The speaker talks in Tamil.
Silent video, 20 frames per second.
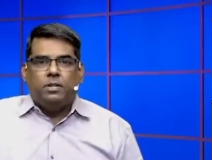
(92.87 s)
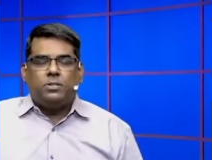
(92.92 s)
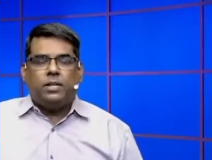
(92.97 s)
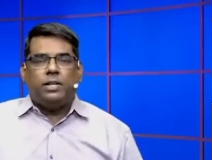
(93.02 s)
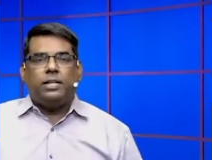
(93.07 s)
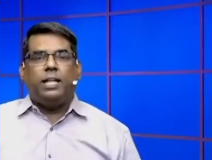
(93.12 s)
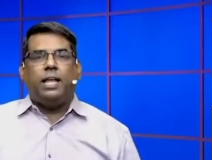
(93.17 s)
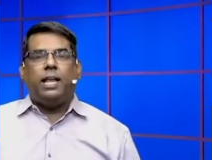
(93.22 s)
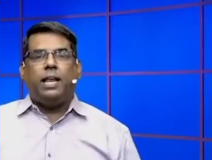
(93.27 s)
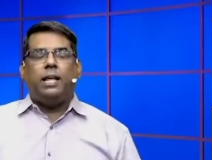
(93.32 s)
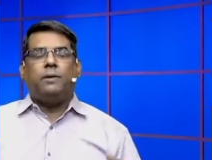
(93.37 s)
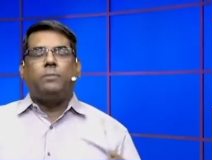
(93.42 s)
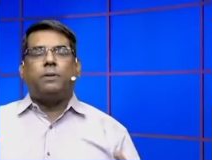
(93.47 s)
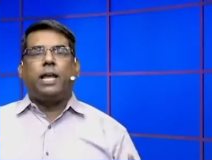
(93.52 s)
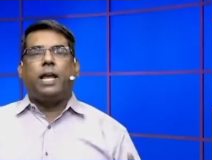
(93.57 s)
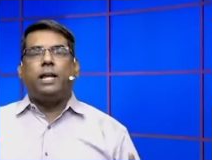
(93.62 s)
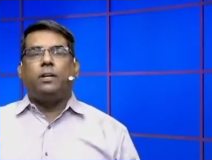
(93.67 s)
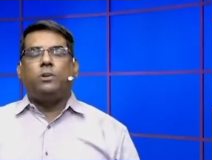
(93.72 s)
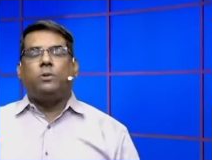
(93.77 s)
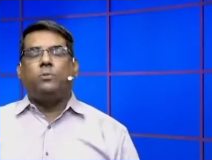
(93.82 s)
ஸோ இதையெல்லாம்
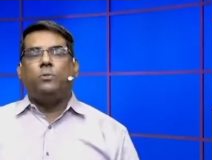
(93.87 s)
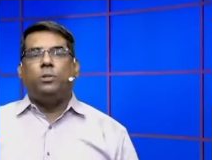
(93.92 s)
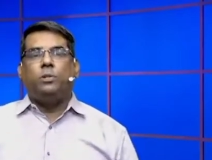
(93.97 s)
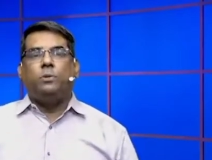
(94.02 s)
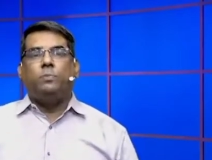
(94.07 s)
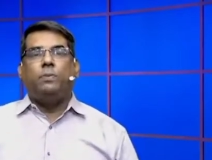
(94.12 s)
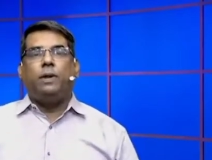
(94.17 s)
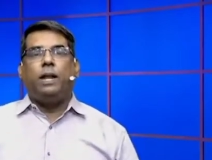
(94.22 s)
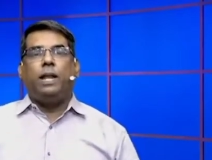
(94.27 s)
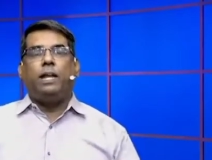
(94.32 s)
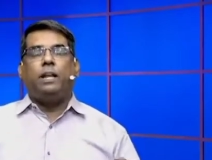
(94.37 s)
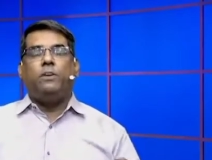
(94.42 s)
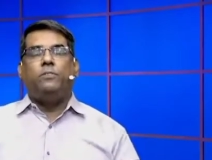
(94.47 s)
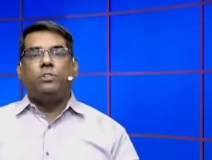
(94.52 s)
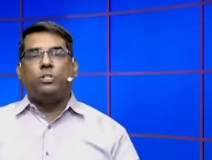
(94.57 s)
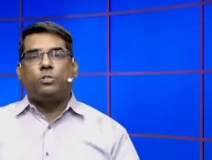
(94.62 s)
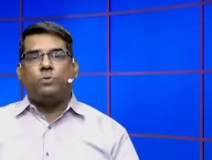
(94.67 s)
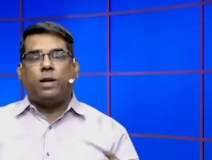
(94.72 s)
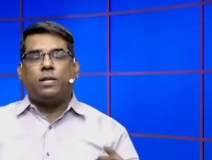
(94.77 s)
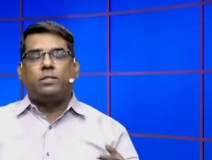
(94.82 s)
கேட்கும்போது பிள்ளைகள்
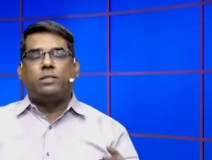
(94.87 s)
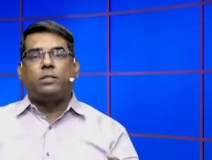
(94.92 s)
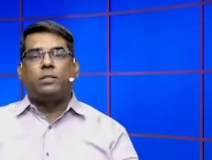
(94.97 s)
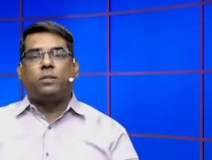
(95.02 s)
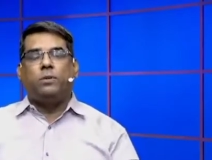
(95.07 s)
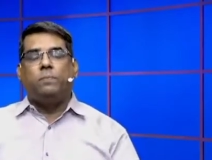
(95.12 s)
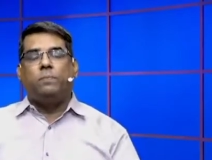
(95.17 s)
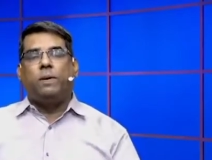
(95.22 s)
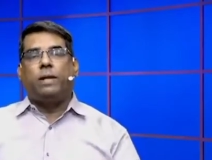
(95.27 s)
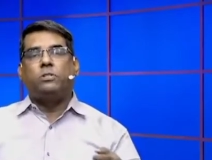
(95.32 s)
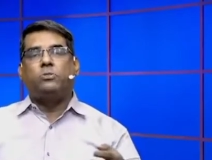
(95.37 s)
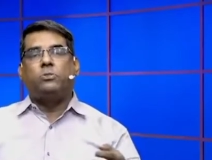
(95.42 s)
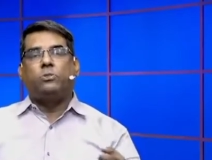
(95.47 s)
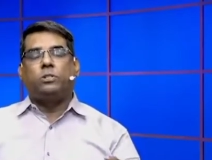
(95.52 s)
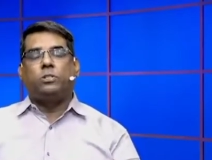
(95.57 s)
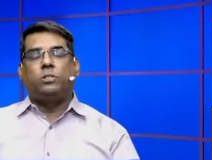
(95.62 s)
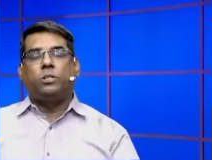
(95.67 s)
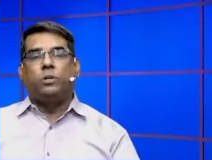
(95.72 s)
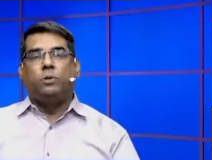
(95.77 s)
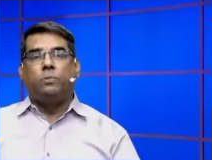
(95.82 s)
விசுவாசத்திலும்
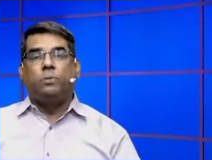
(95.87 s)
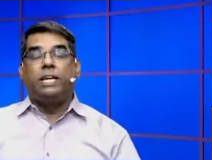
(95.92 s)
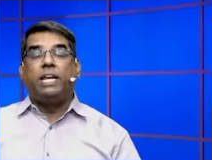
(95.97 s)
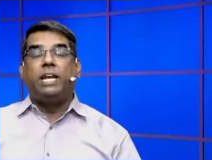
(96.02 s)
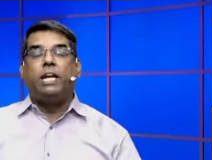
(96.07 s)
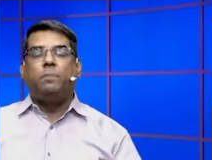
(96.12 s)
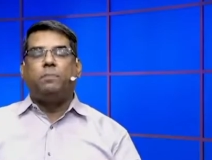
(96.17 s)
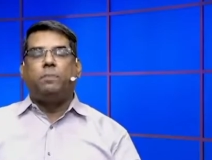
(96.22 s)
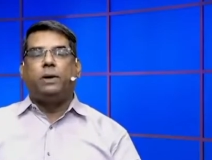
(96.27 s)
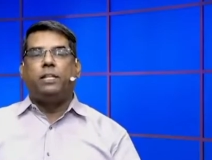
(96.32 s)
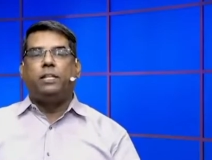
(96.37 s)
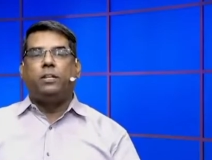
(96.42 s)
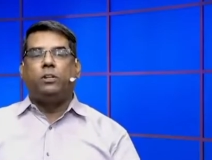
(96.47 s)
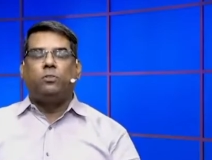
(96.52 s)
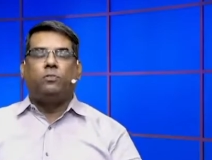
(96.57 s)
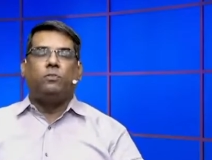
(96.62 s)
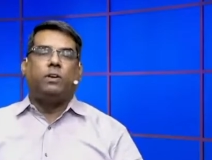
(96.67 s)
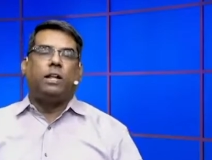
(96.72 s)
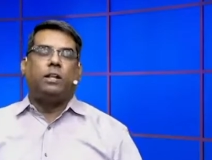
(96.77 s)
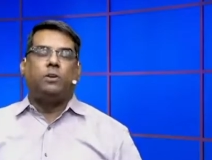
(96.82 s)
பரிசுத்தத்திலும்
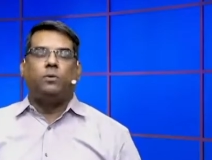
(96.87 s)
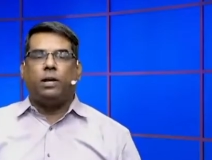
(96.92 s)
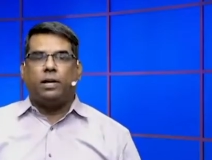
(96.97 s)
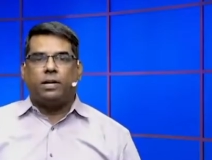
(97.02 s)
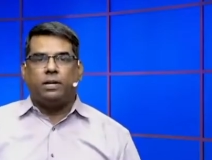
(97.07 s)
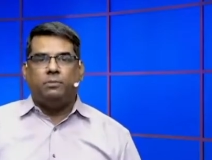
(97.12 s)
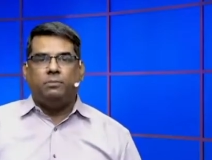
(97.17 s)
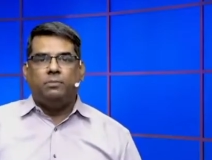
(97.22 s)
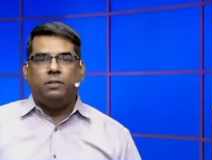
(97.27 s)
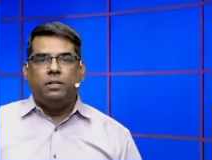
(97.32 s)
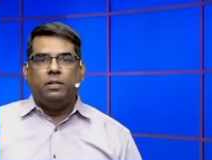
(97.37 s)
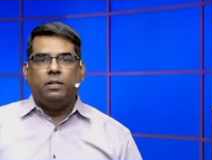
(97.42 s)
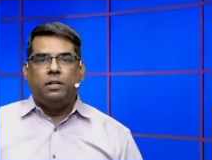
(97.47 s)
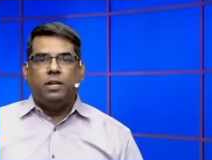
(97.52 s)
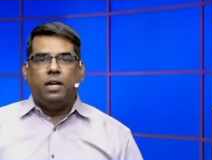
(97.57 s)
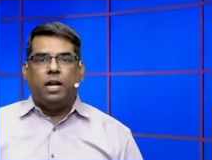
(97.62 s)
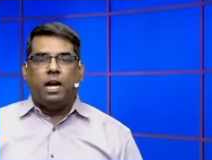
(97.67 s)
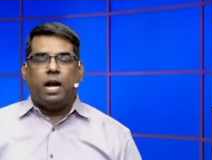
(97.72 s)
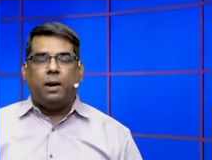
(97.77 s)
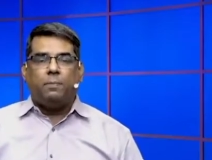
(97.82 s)
கீழ்ப்படிதலும் வளருவார்கள்
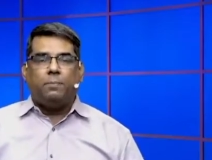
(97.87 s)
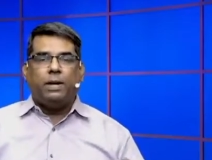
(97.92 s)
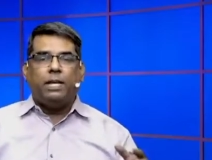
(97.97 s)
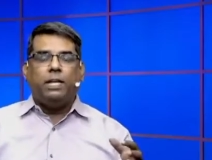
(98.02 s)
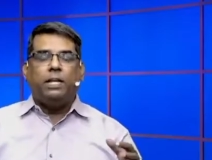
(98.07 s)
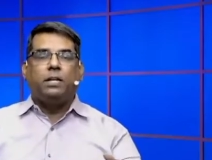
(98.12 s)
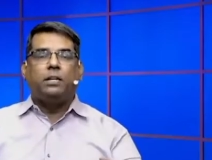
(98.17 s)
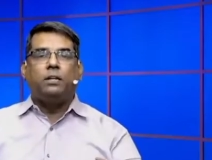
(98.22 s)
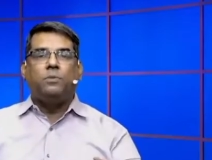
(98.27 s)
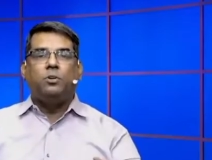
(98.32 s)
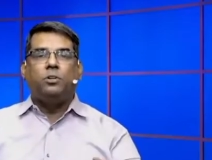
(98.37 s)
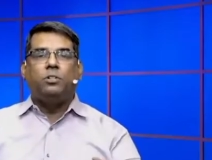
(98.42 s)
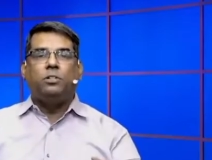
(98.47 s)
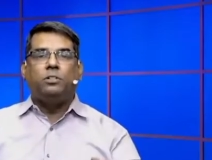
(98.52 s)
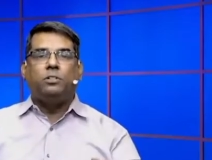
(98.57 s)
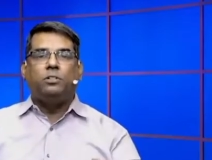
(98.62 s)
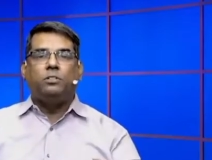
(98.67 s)
அப்படி இருக்கும்போது